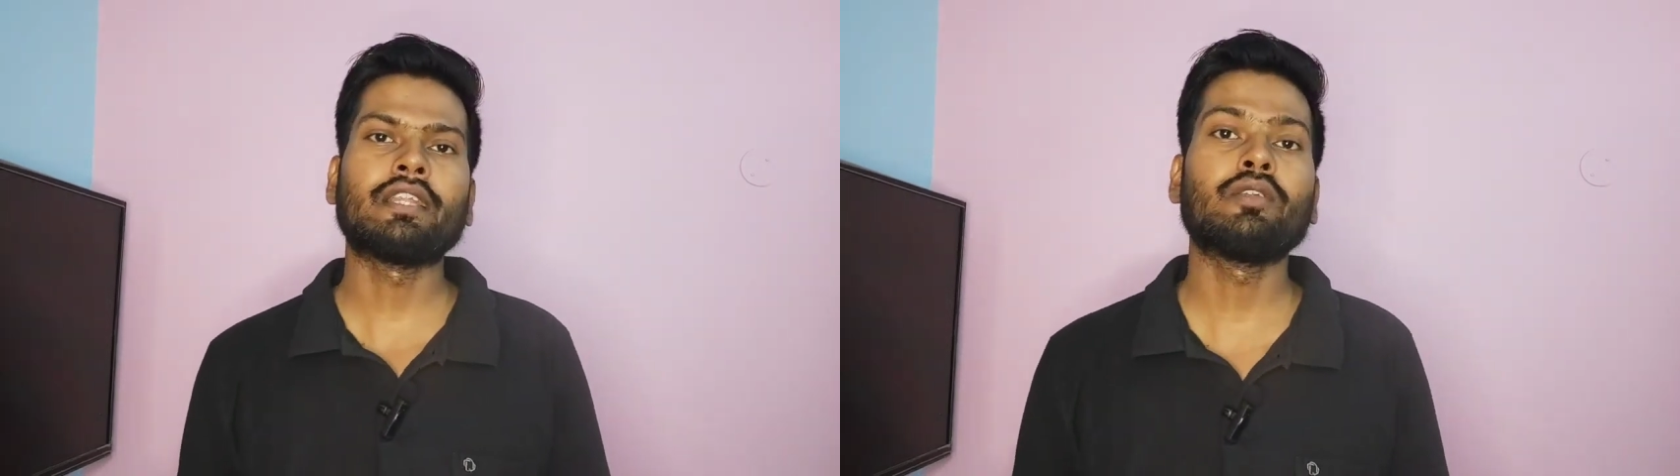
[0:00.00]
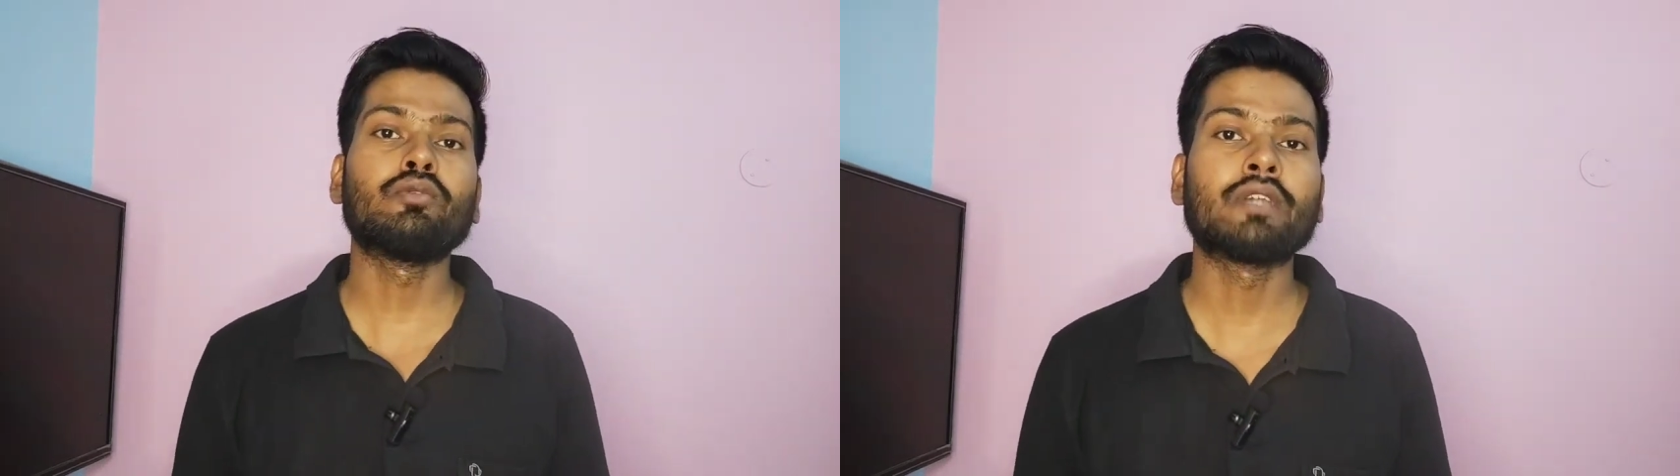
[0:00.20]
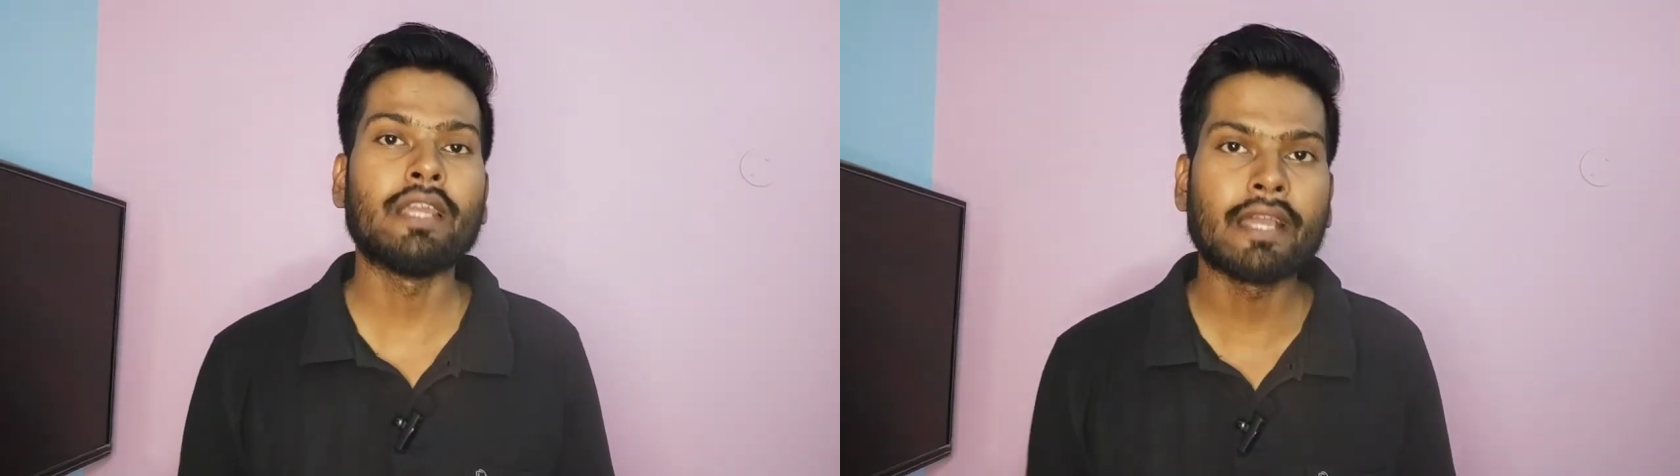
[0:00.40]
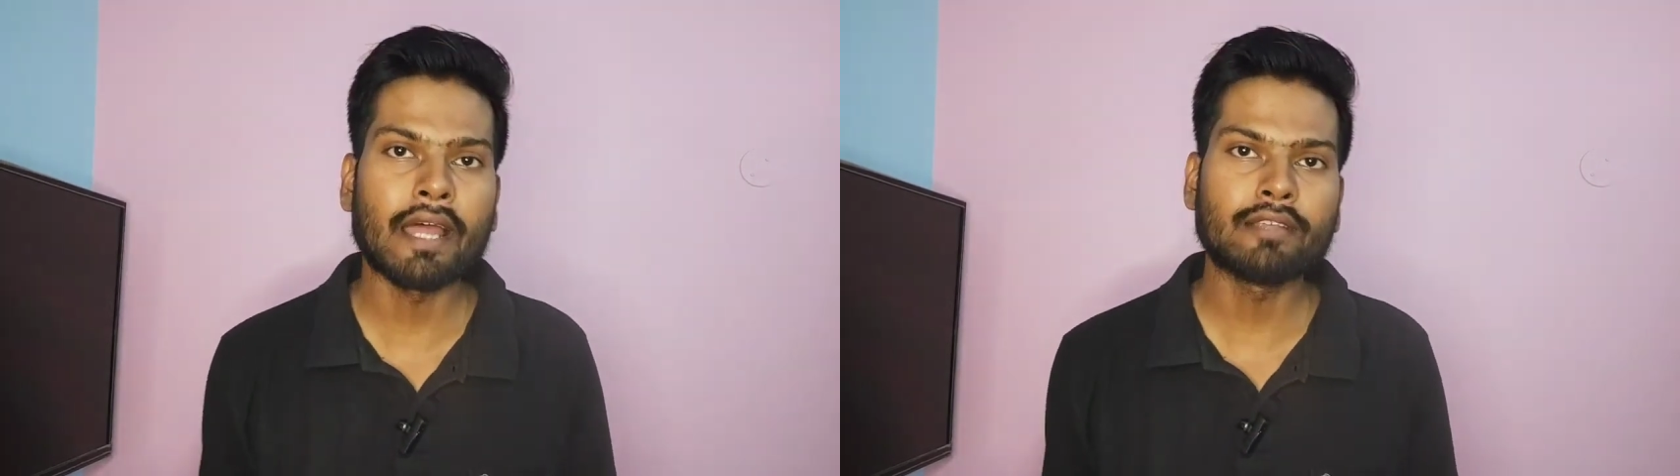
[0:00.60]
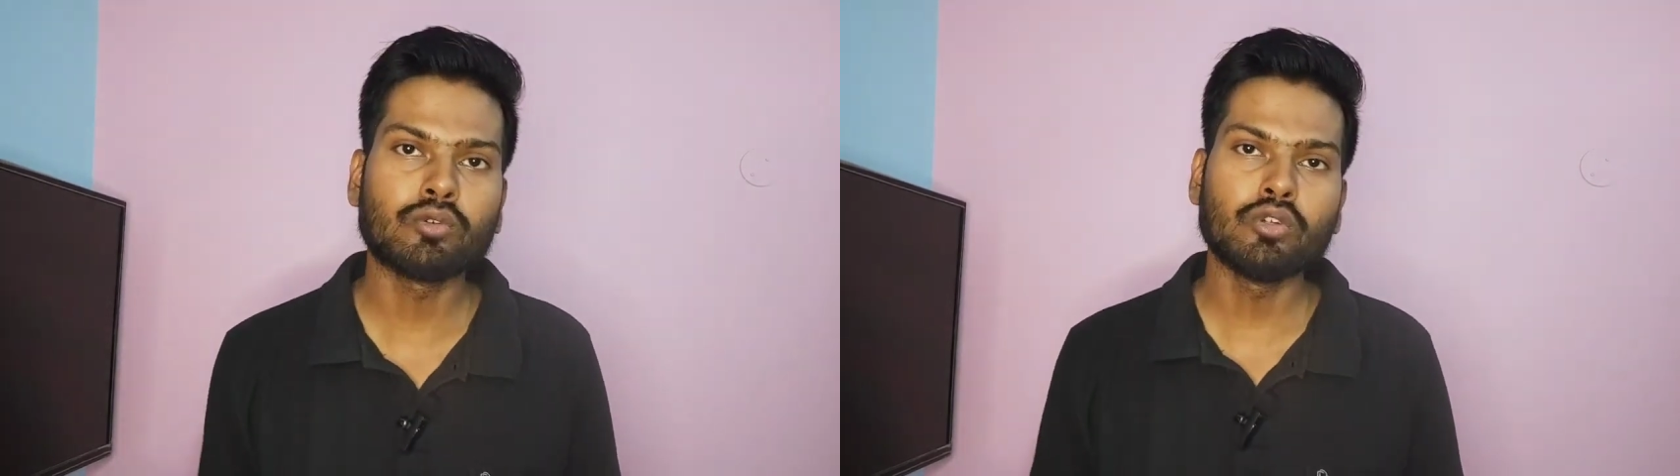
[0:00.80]
आता है तो उसके लिए
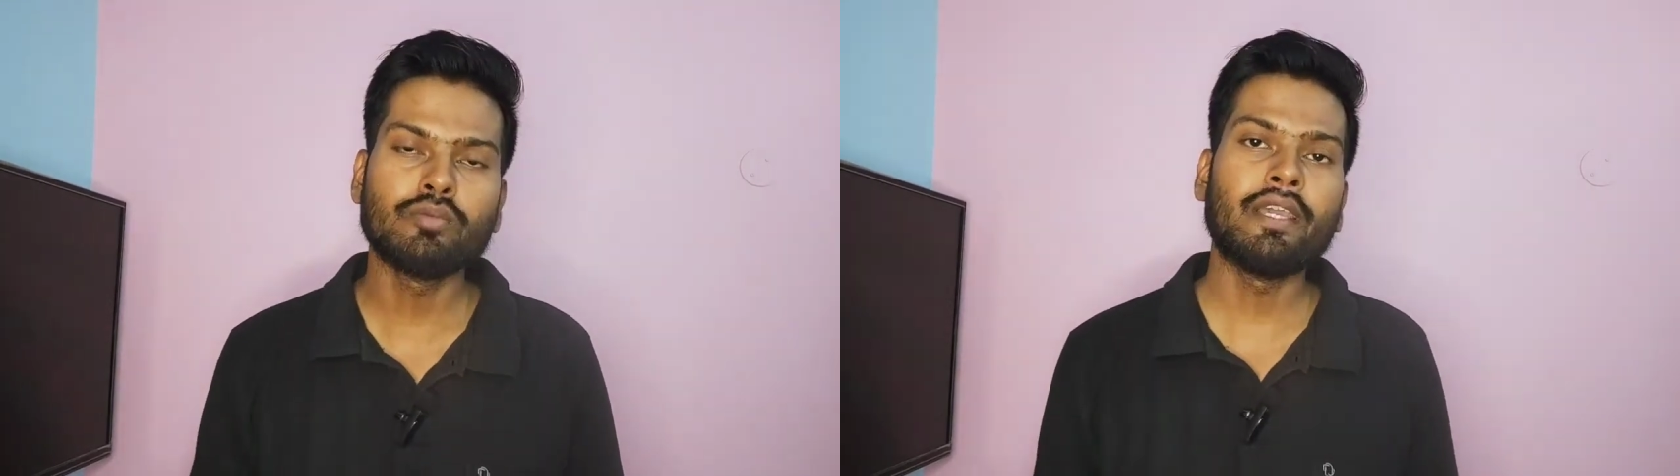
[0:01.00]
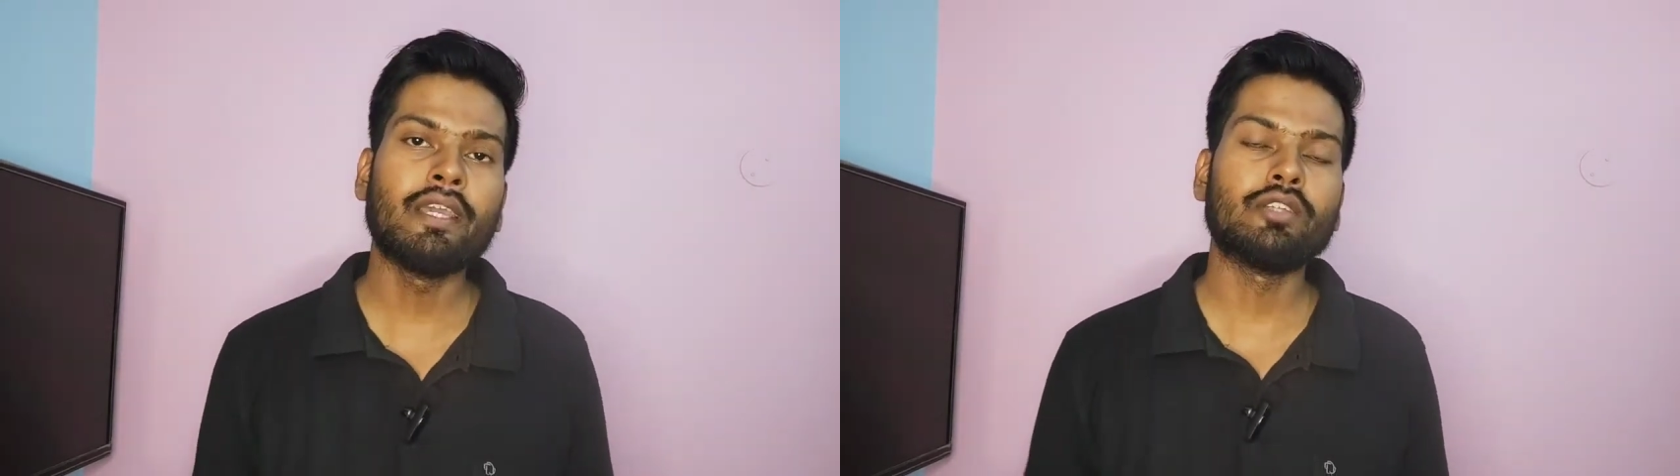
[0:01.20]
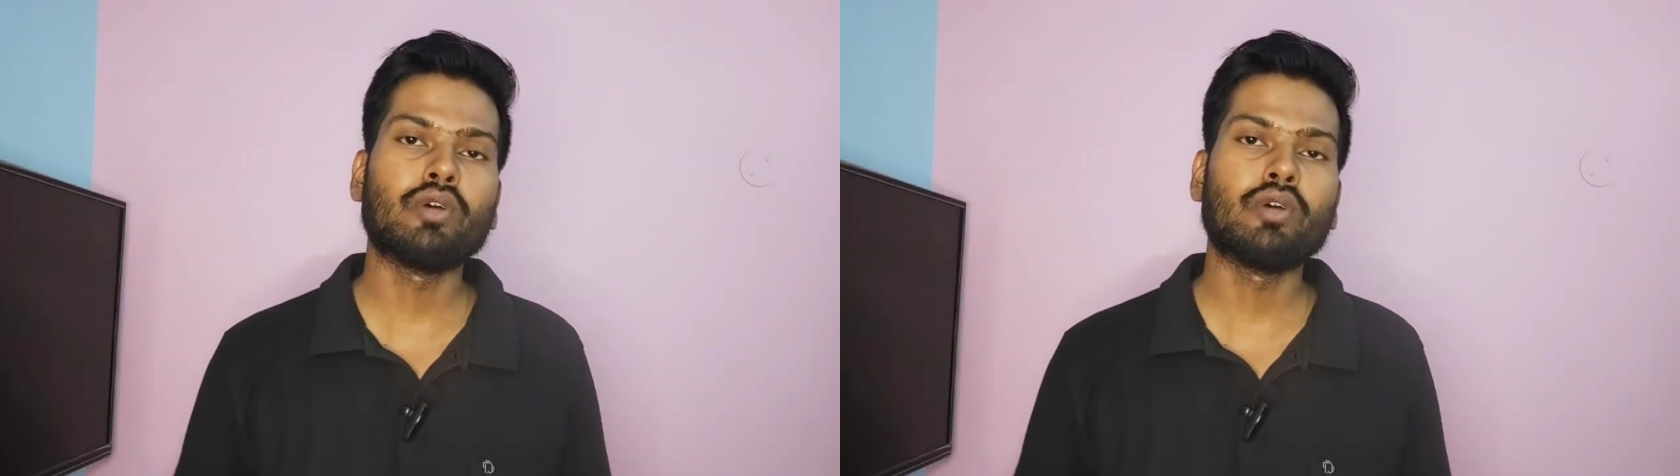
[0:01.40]
क्रैश कोर्स भी